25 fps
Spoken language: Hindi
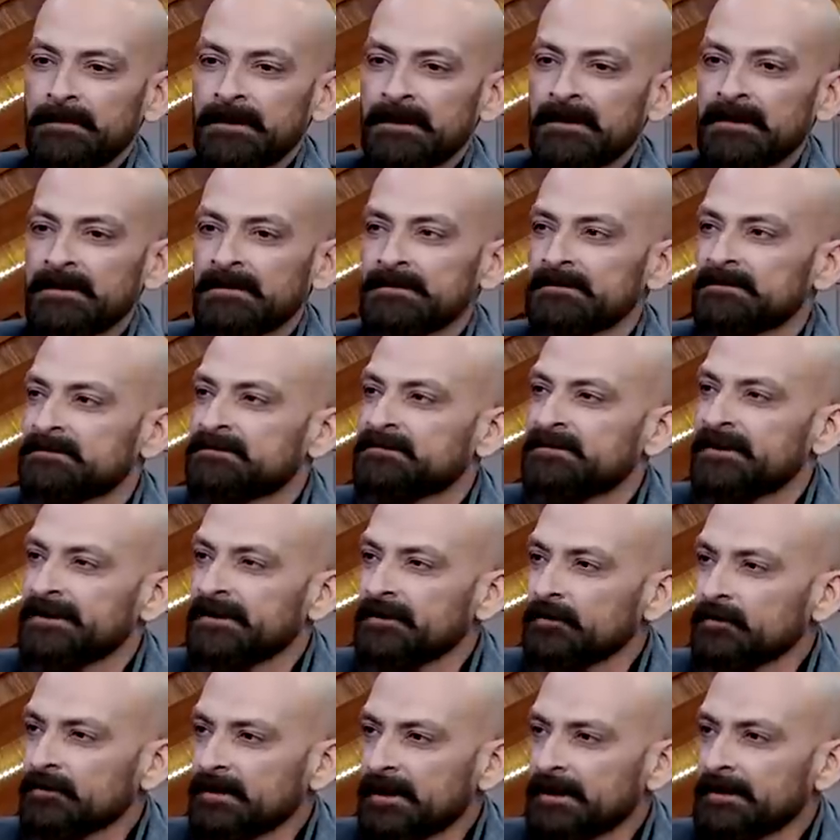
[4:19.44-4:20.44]
बड़ा
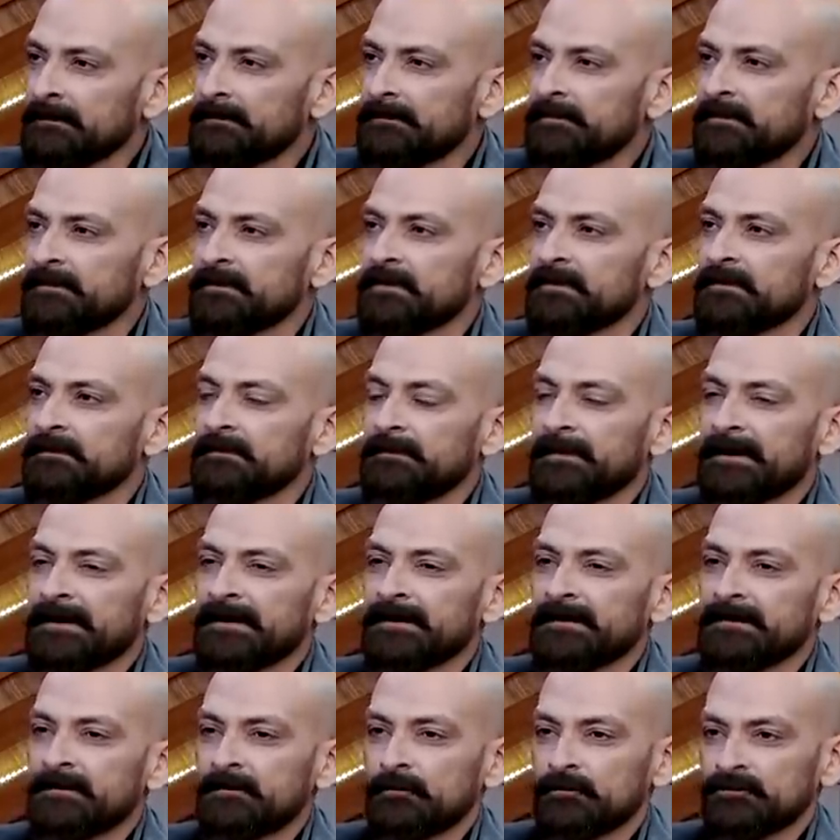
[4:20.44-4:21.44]
स्टेरियोटाइप
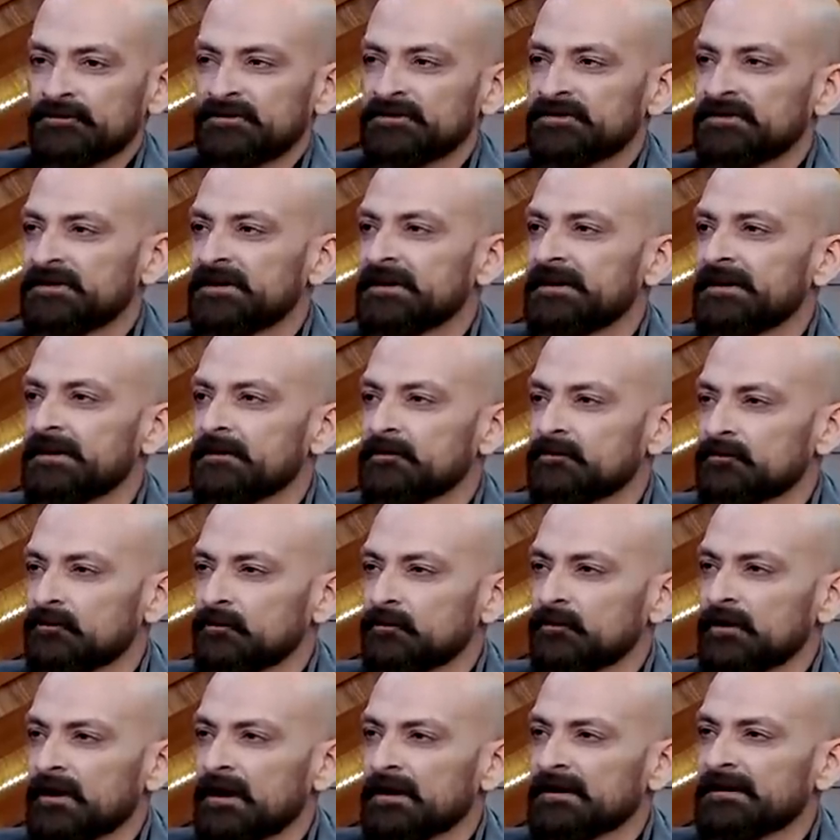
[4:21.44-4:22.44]
मैंने कोशिश की कि
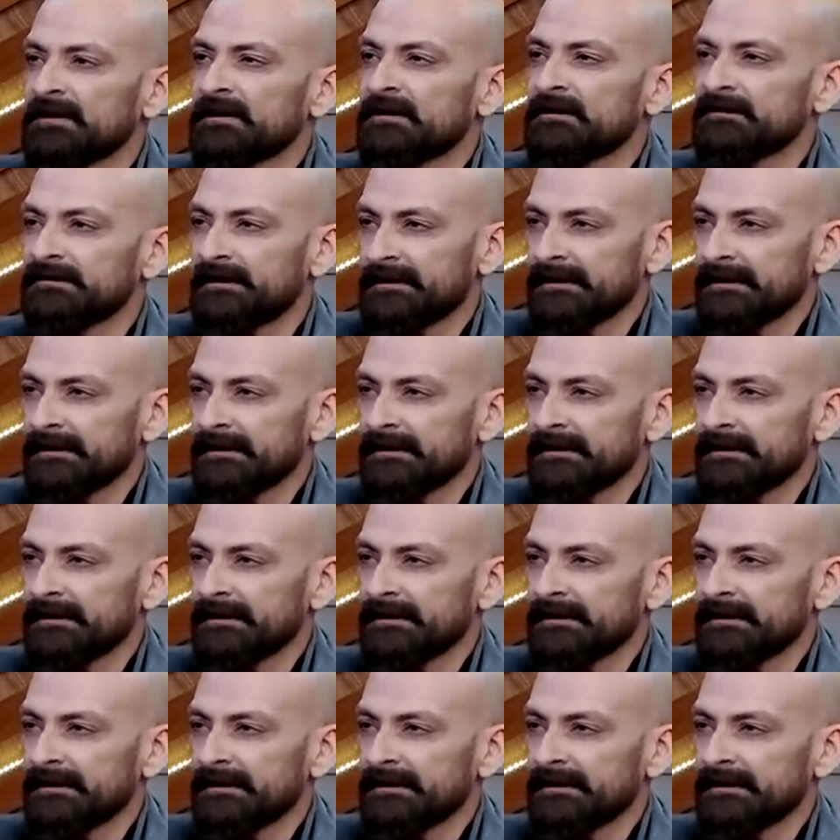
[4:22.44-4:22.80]
उसको ना किया